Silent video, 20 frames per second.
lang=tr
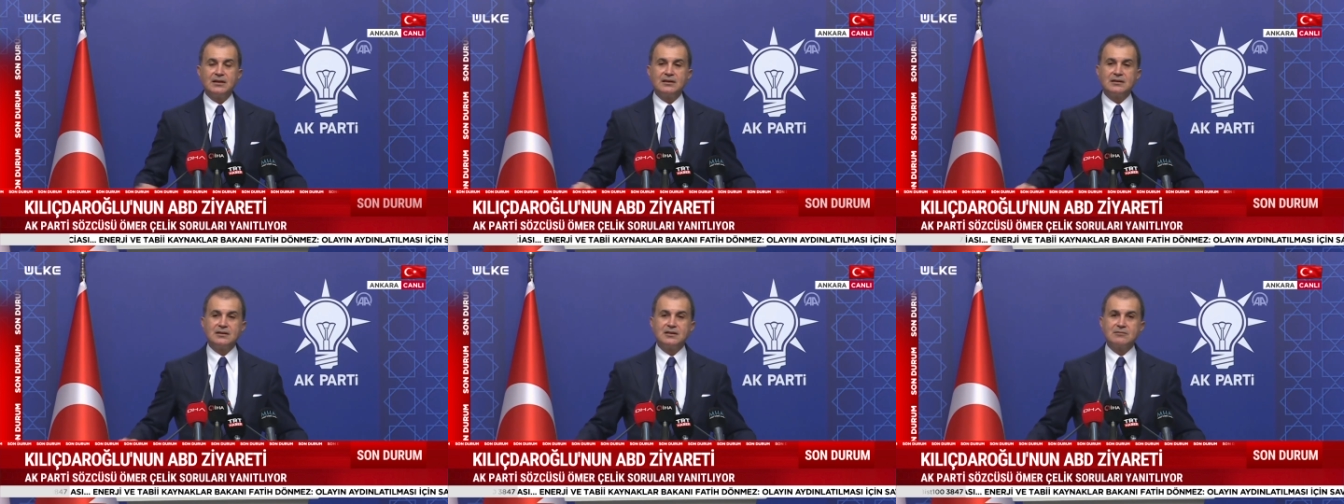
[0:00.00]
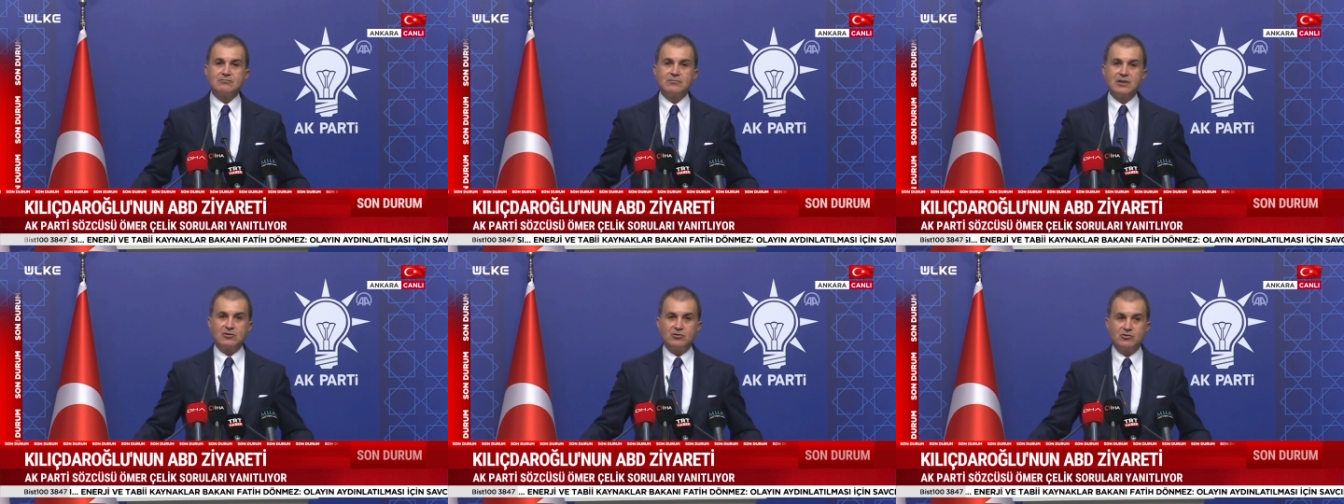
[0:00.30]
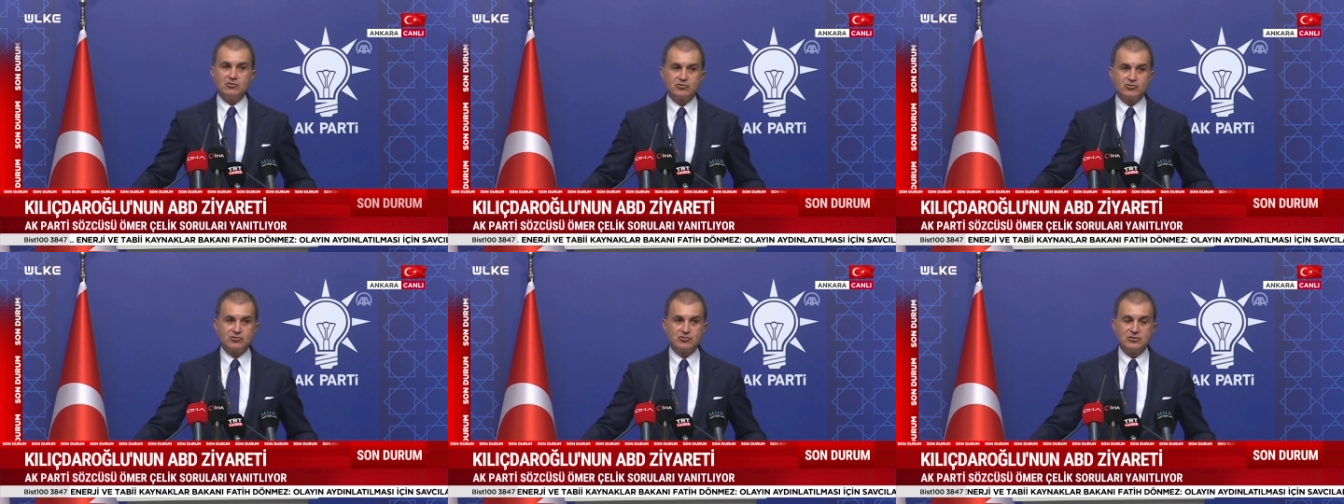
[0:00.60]
gitme
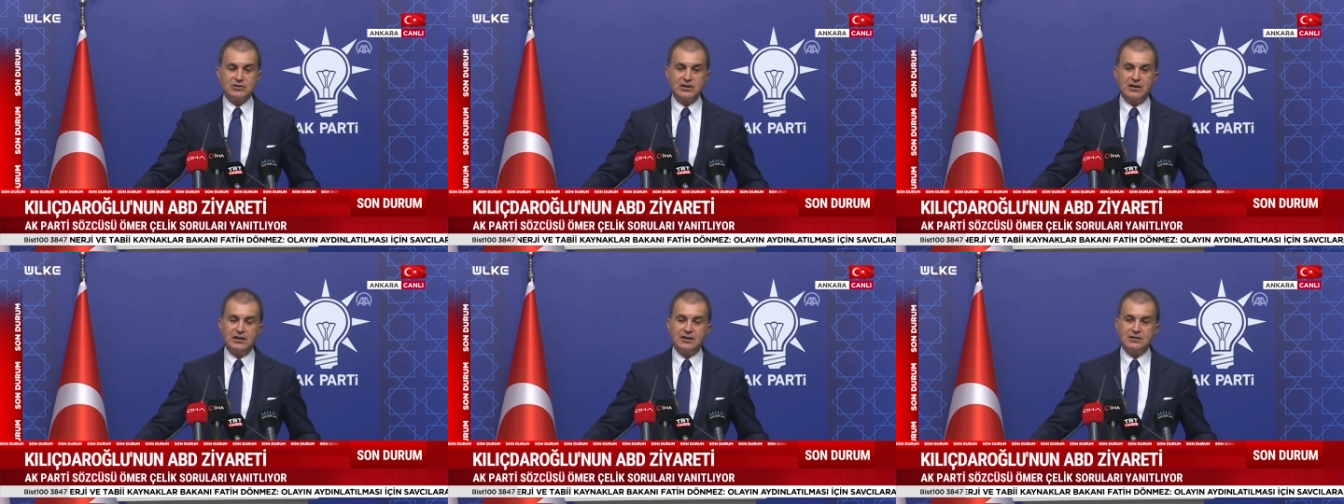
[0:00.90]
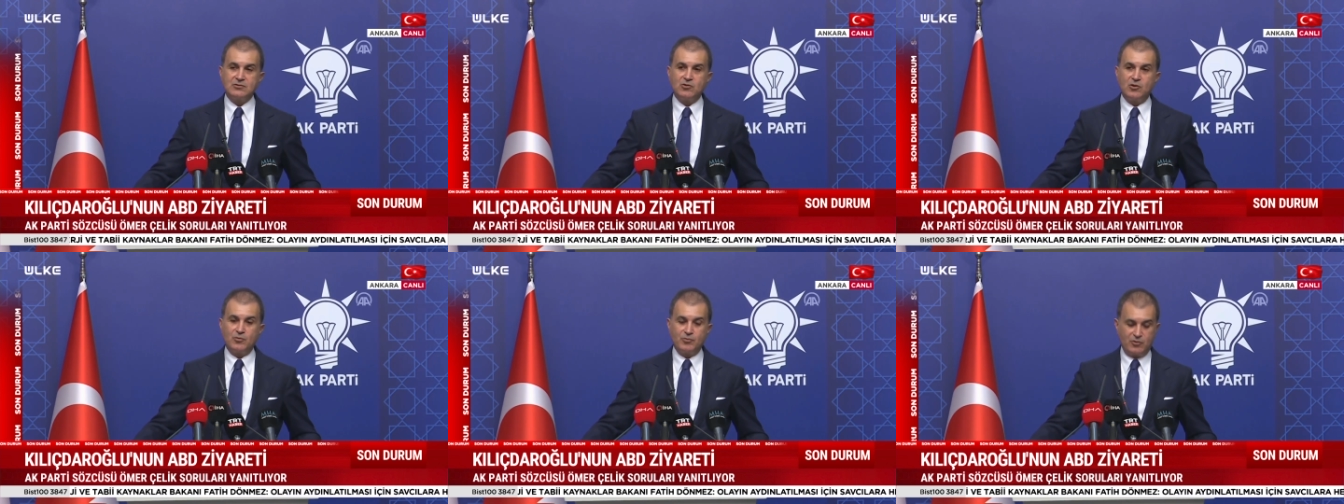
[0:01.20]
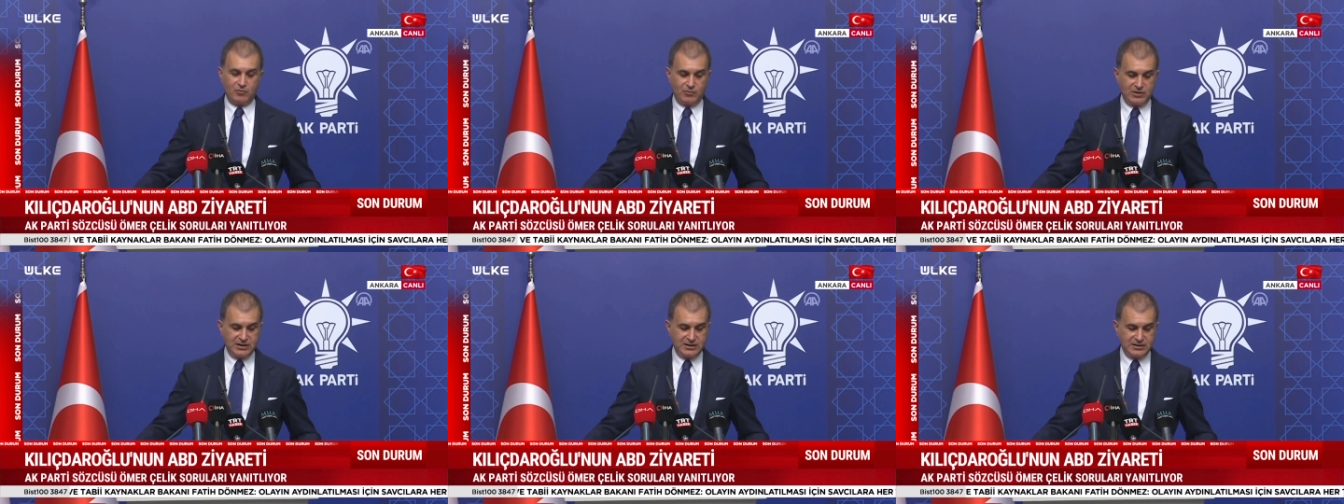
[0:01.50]
konusunda
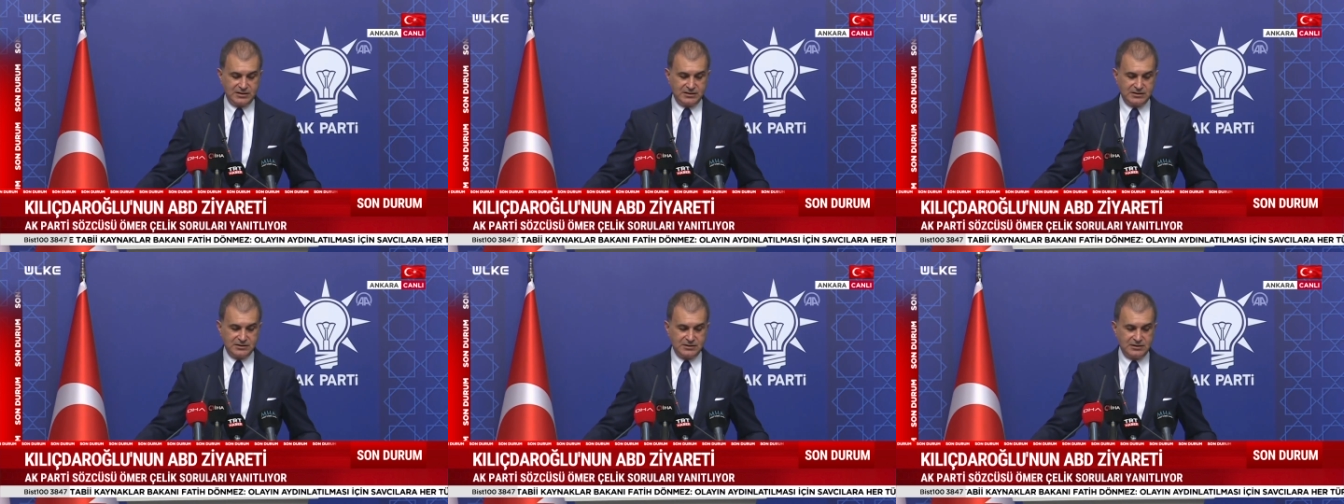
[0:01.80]
topluma